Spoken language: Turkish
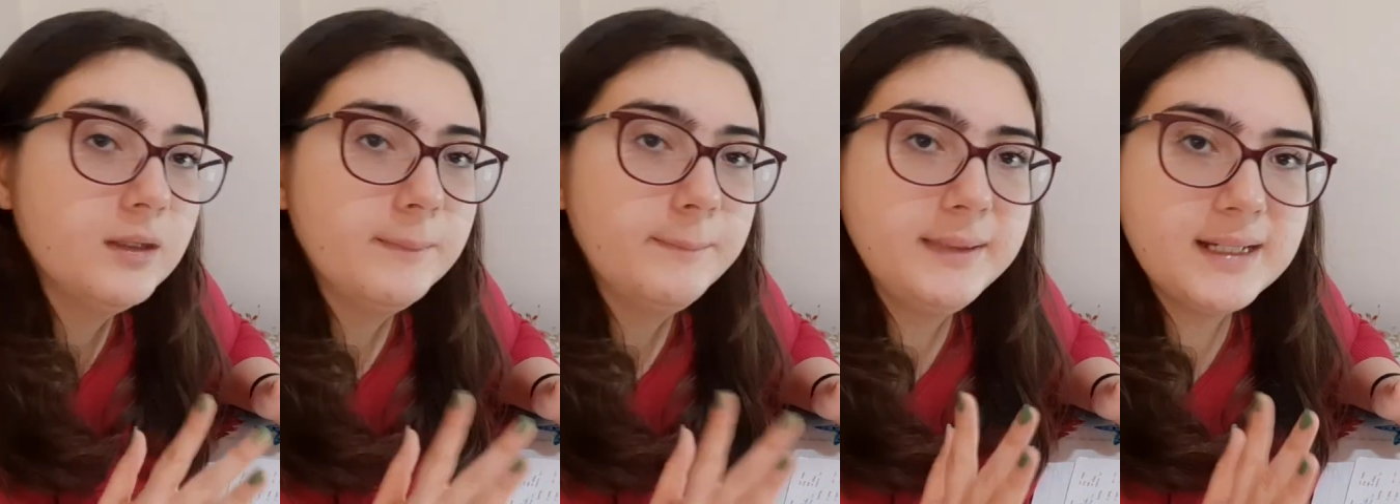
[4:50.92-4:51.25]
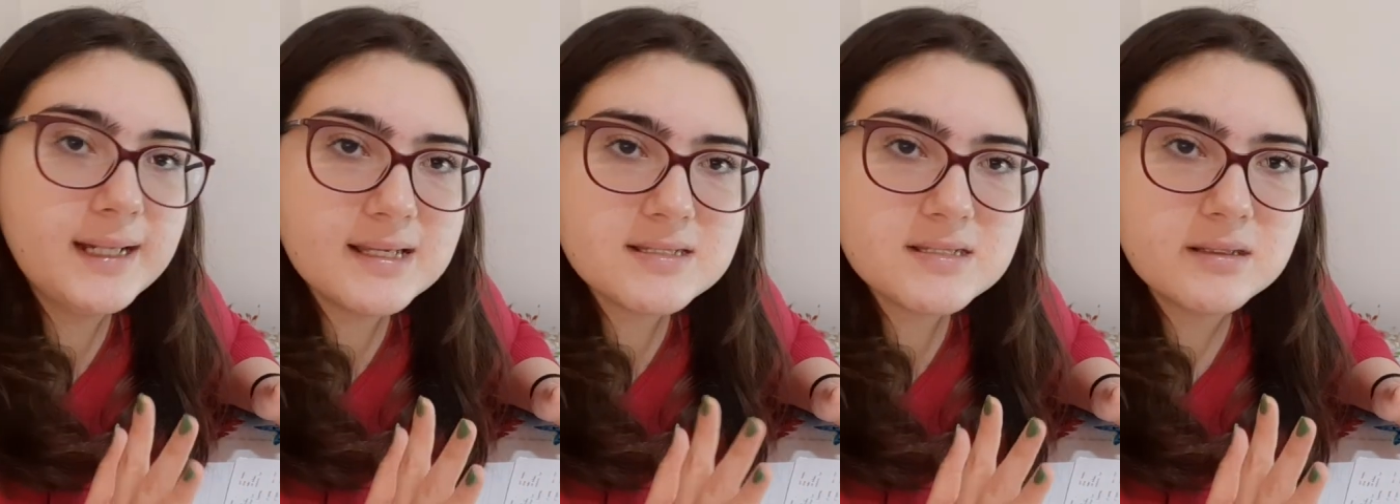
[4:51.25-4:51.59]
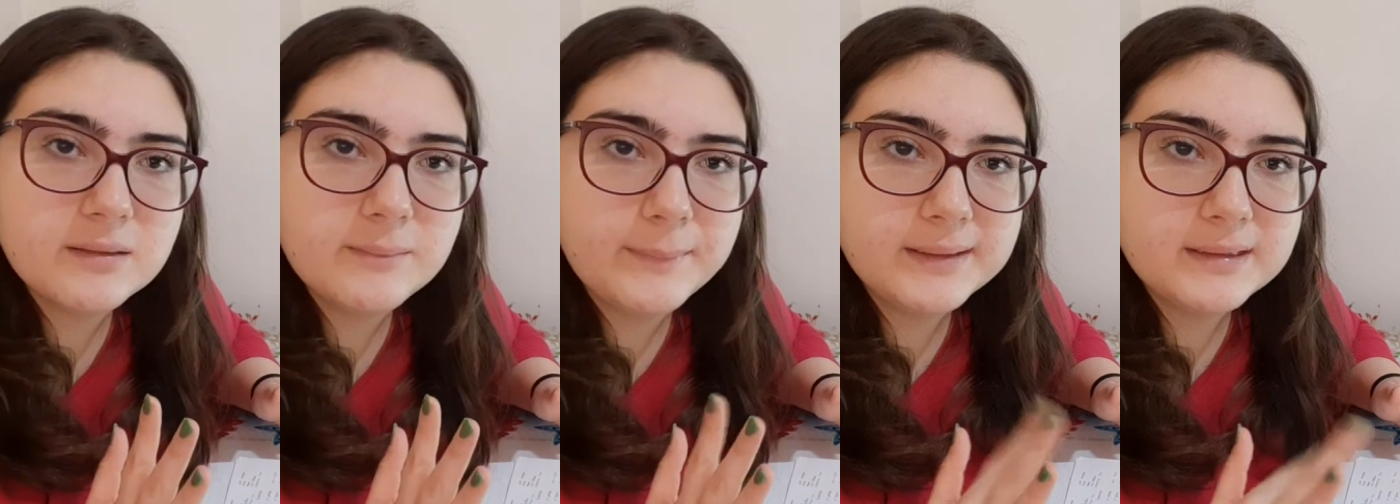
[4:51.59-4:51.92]
biraz
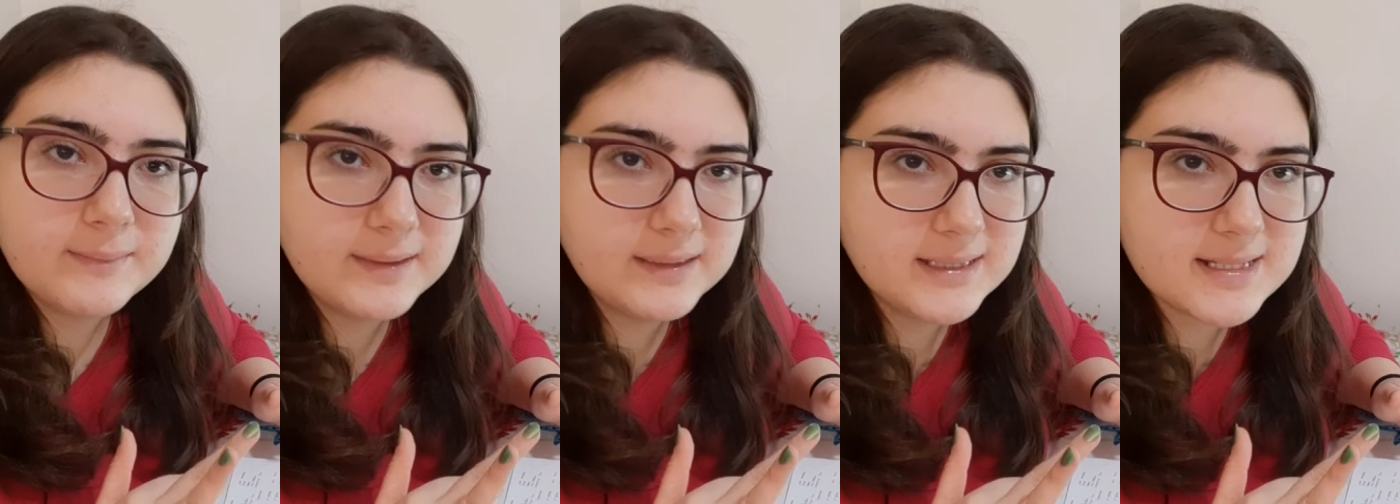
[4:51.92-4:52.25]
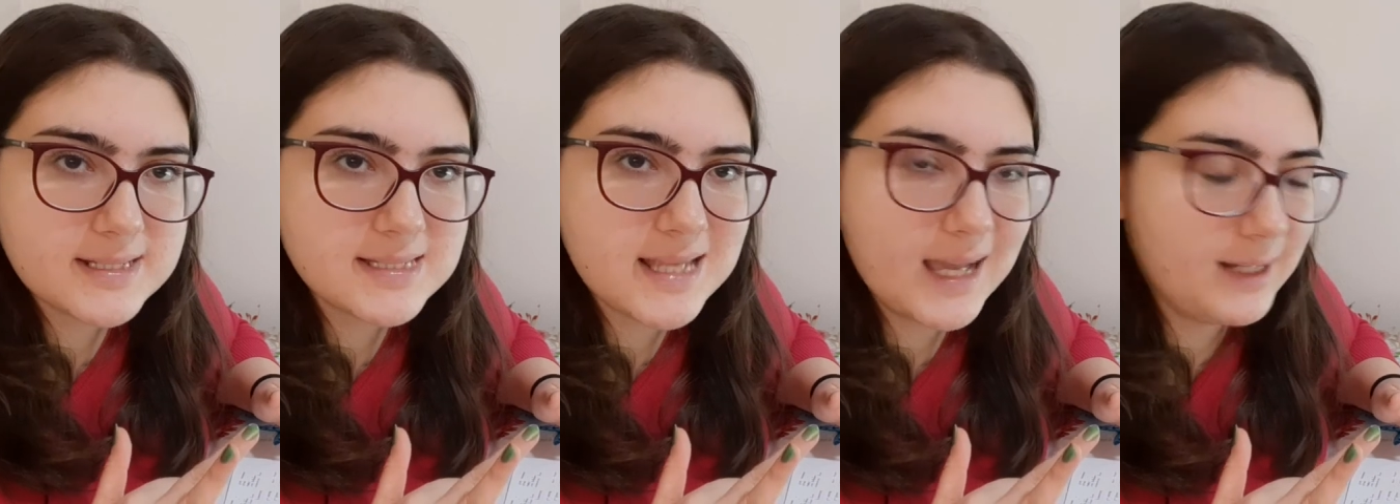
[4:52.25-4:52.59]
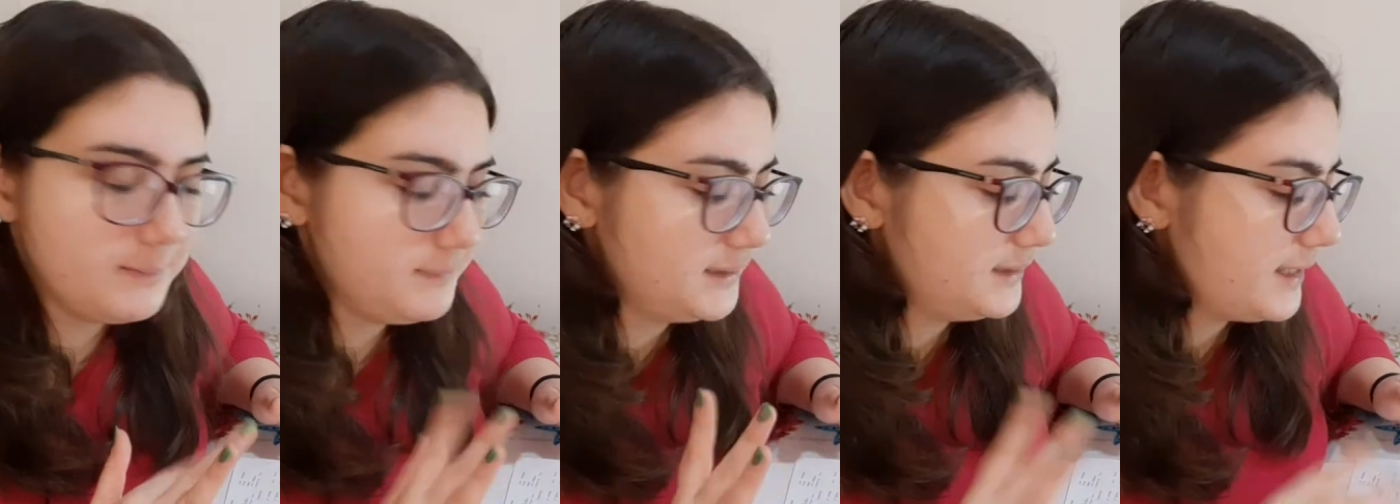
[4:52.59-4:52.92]

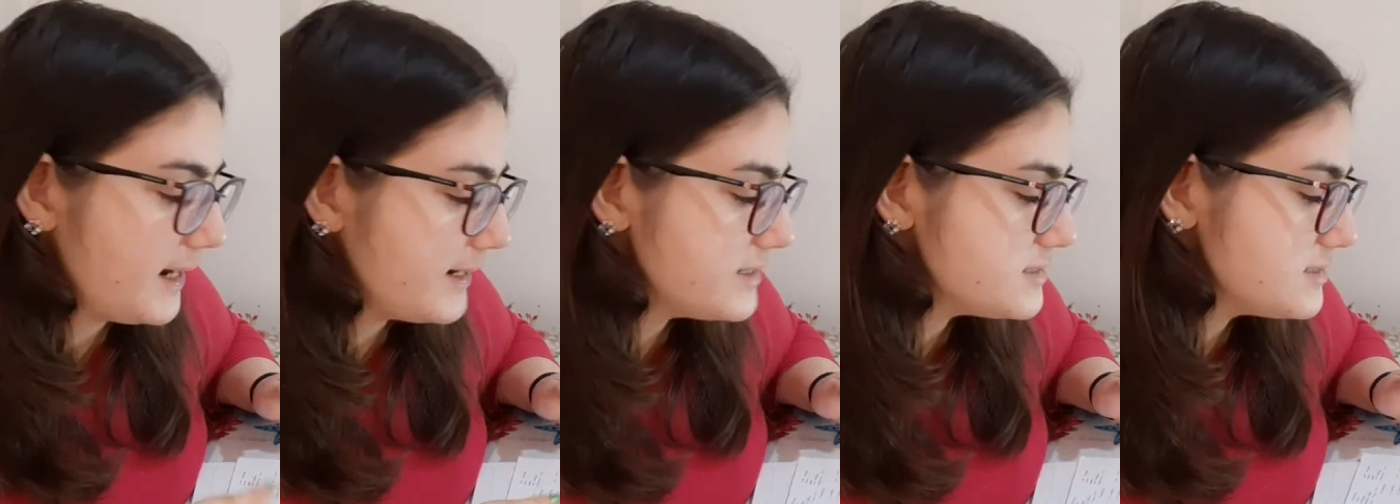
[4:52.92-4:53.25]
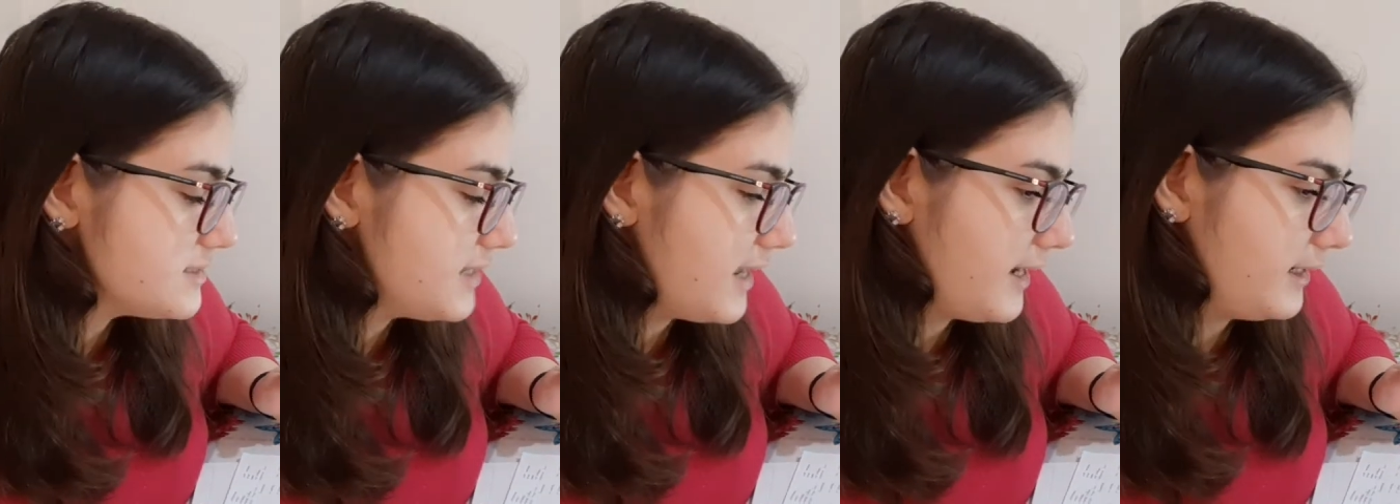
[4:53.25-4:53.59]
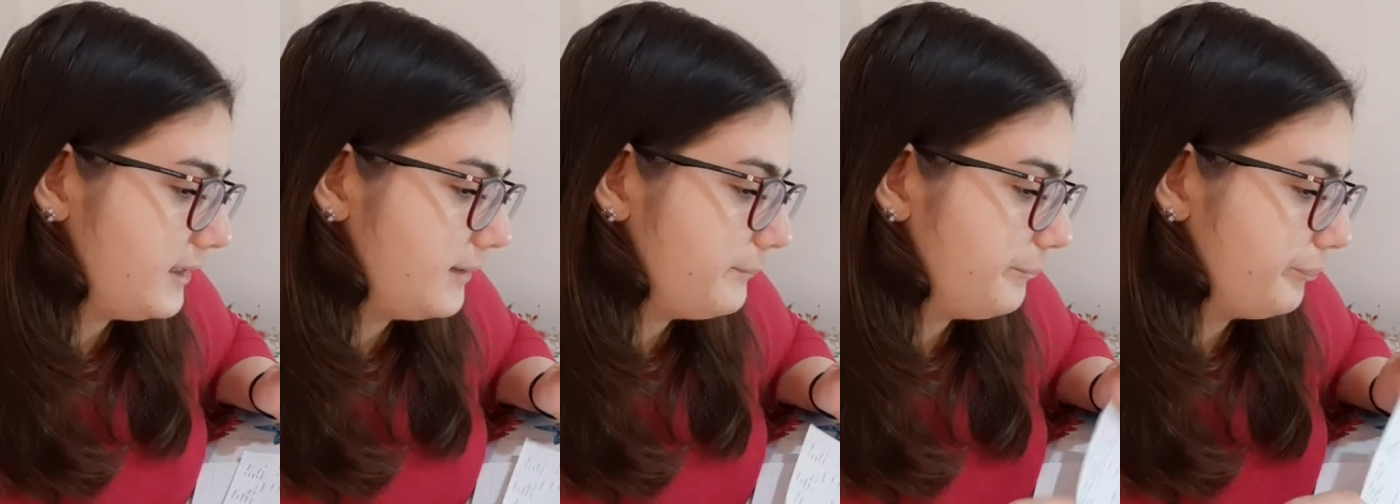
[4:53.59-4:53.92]
matematiksel bir ders
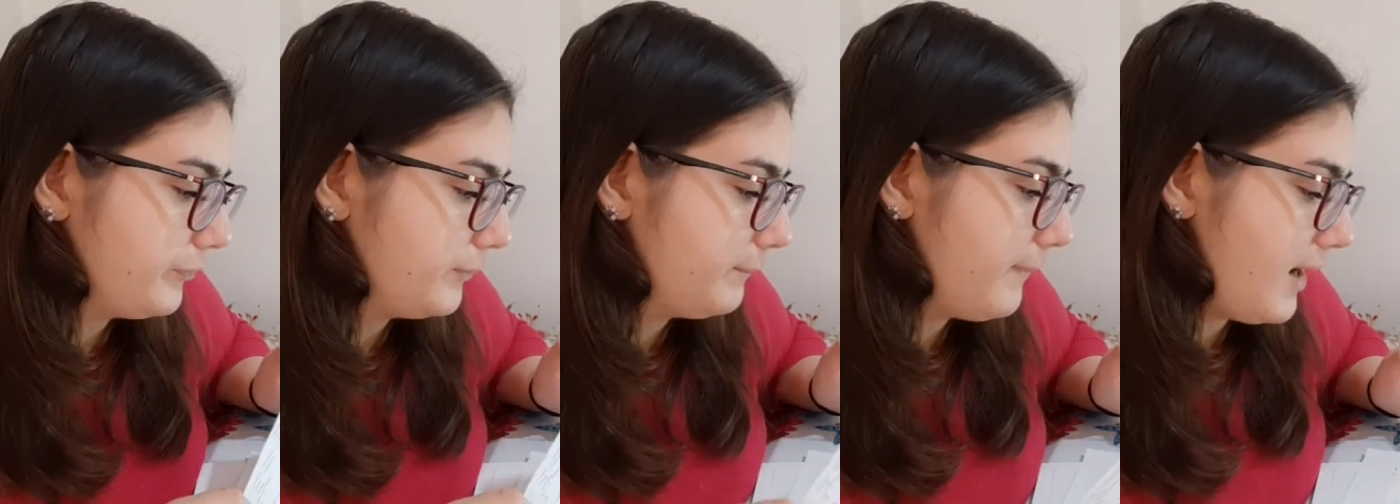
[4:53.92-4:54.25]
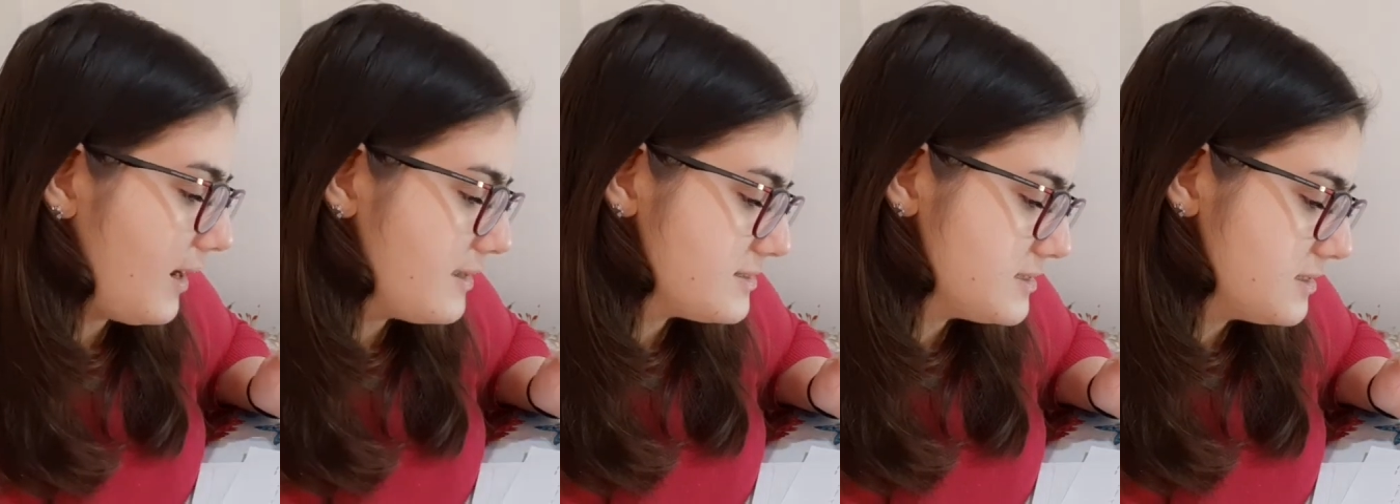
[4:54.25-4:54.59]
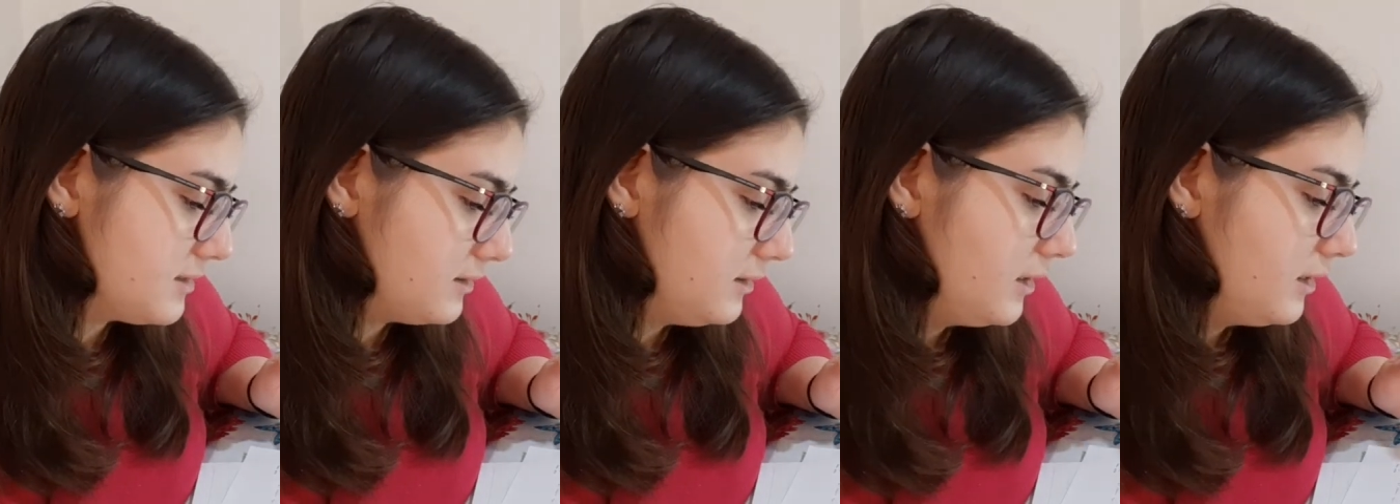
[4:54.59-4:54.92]
yani
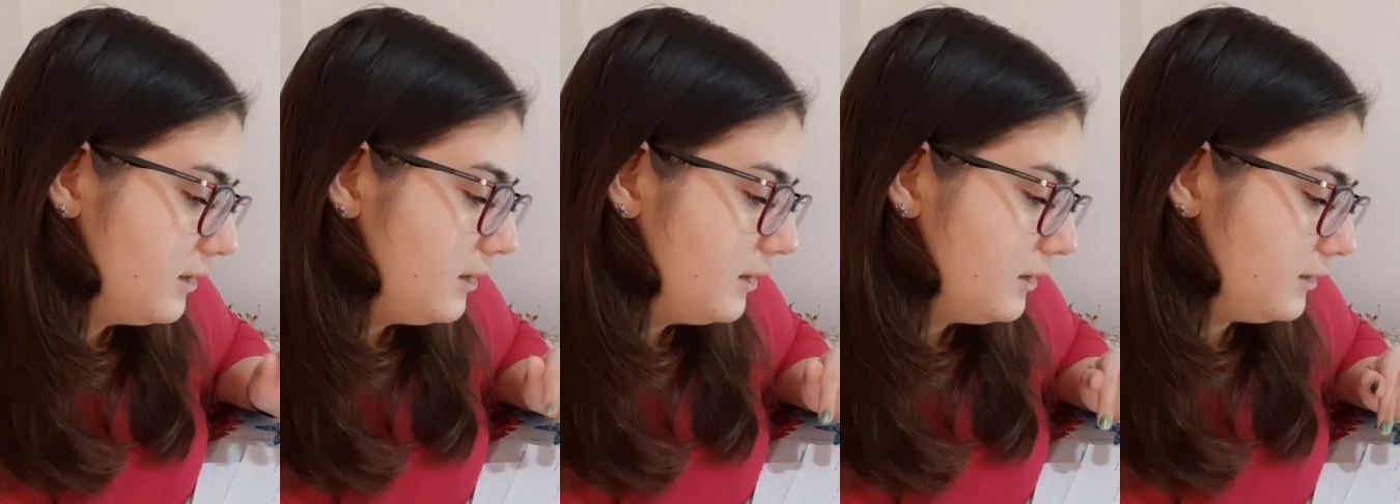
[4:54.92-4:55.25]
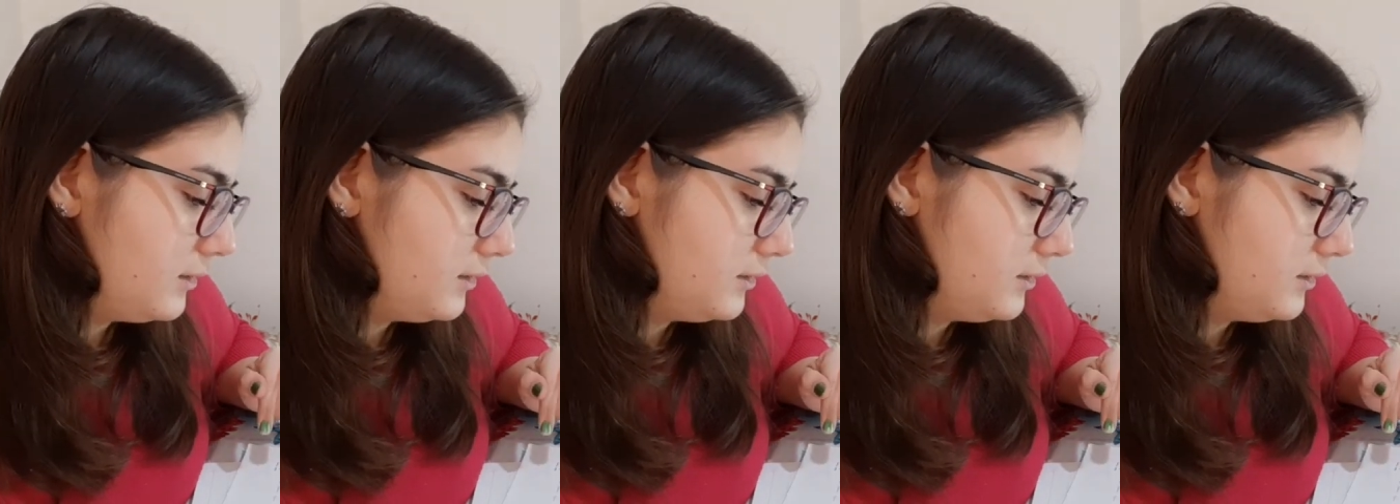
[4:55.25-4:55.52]
bazı e,